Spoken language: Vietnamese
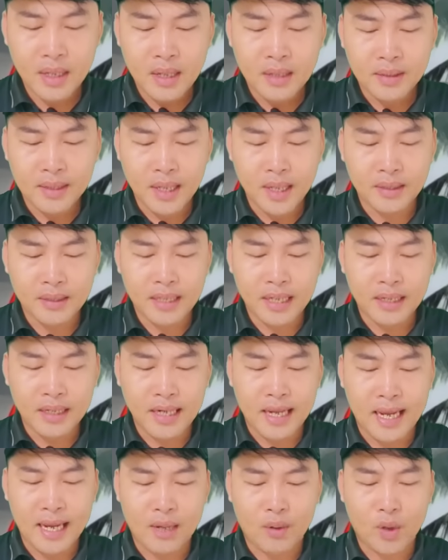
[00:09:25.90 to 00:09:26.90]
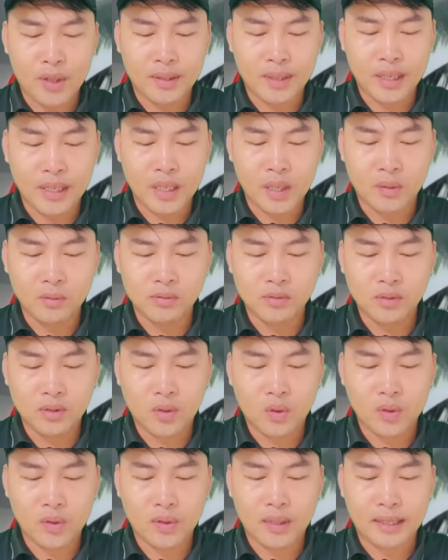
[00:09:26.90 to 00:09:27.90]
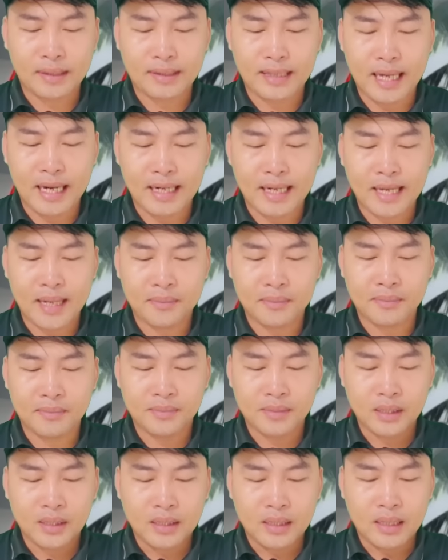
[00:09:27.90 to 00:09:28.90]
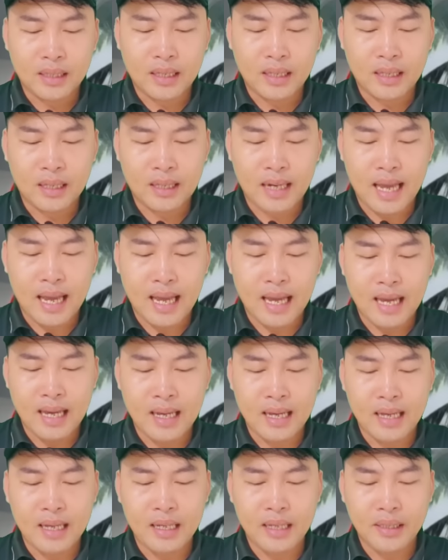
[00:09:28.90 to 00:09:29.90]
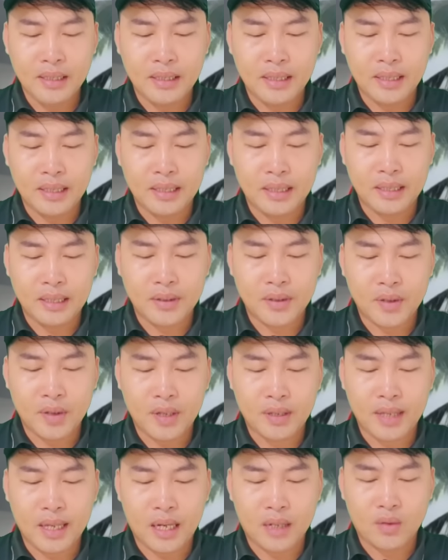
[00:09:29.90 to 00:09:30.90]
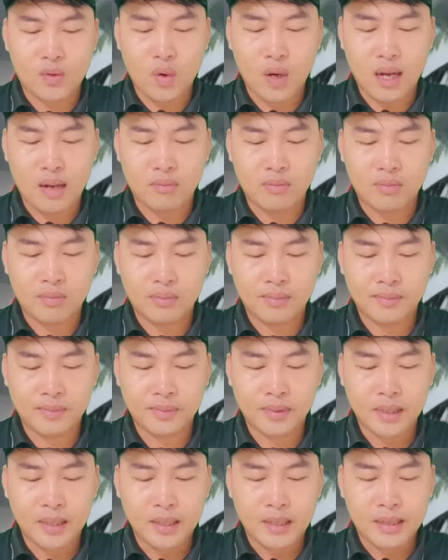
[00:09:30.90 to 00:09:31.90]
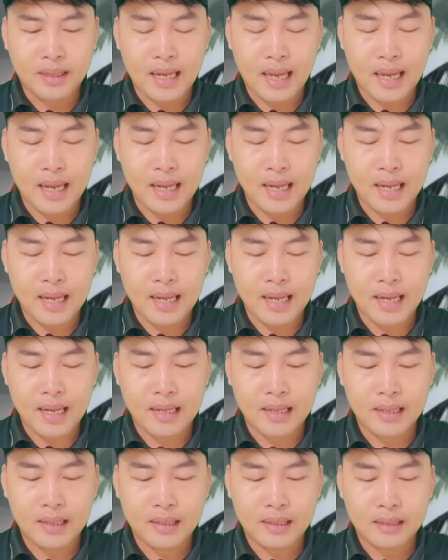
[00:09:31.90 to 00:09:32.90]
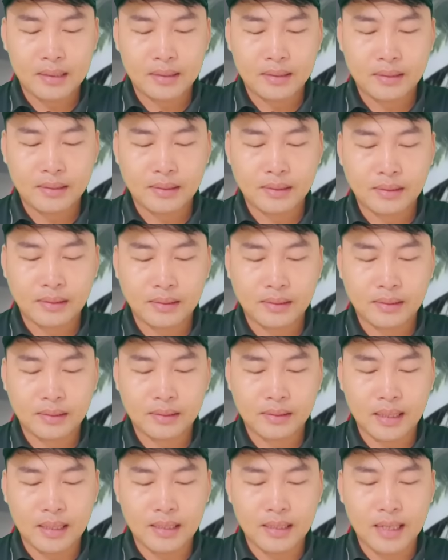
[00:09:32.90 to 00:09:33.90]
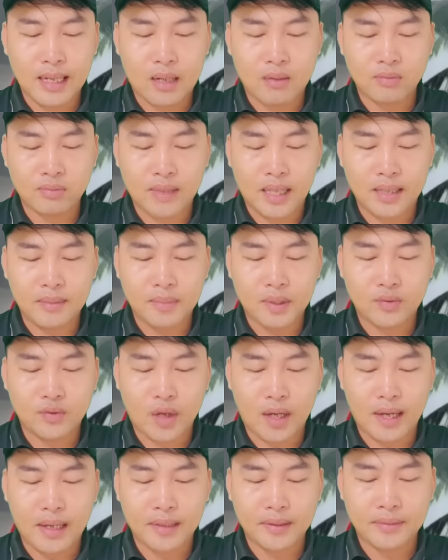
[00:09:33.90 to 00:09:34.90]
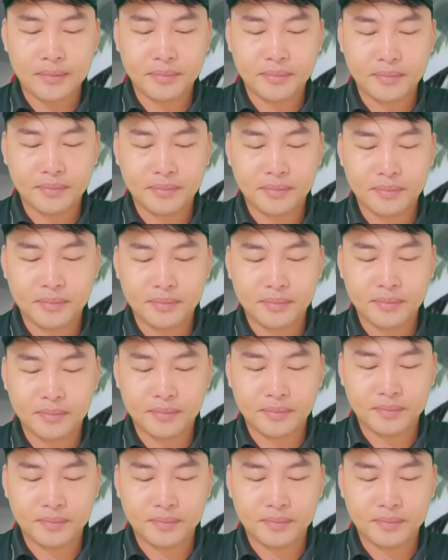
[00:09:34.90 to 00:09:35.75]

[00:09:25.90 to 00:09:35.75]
nên nhớ nè huỳnh đi dũng khu du lịch đại nam à, đã ế gì do vợ của ông đã ừ, tấn công thầy Minh Tuệ ừ.